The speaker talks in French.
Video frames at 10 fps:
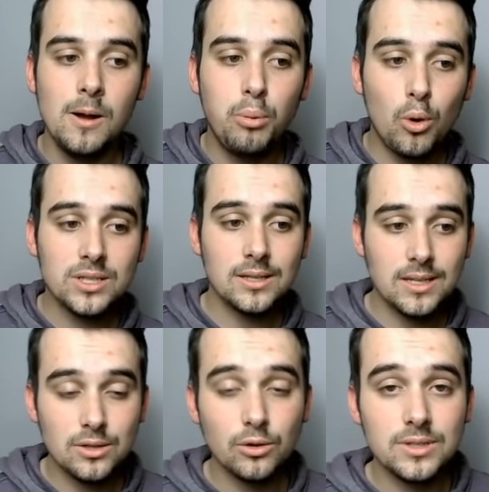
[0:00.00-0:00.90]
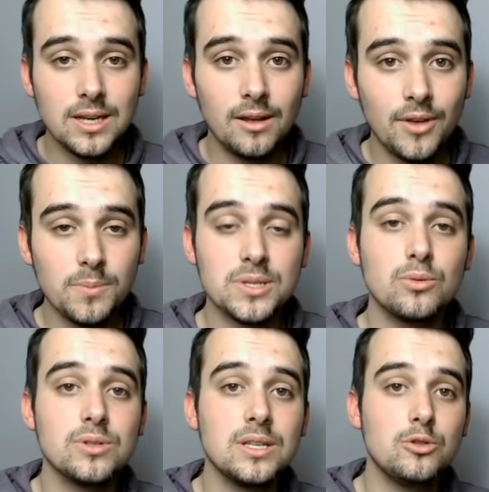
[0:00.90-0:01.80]
pourquoi c'est intéressant de retenir la verte Parce
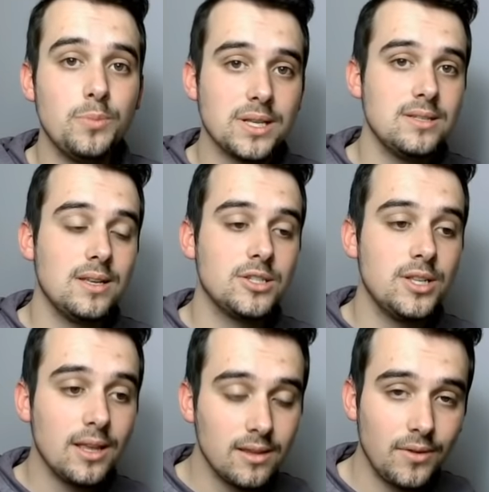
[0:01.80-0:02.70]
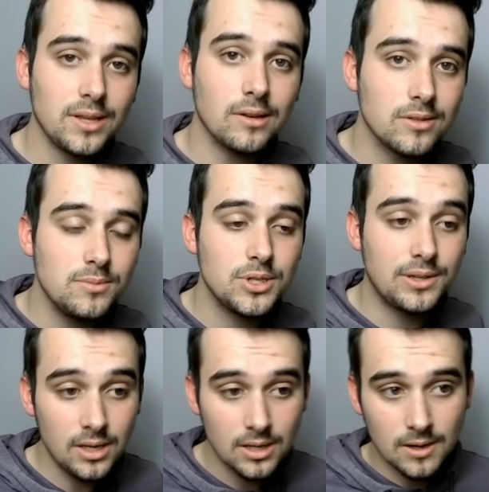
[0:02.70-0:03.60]
qu'on sait que Super 6 génère des vertes en Team
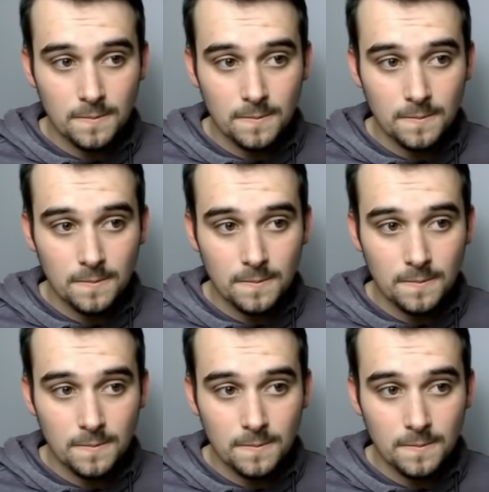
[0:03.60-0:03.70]
GT.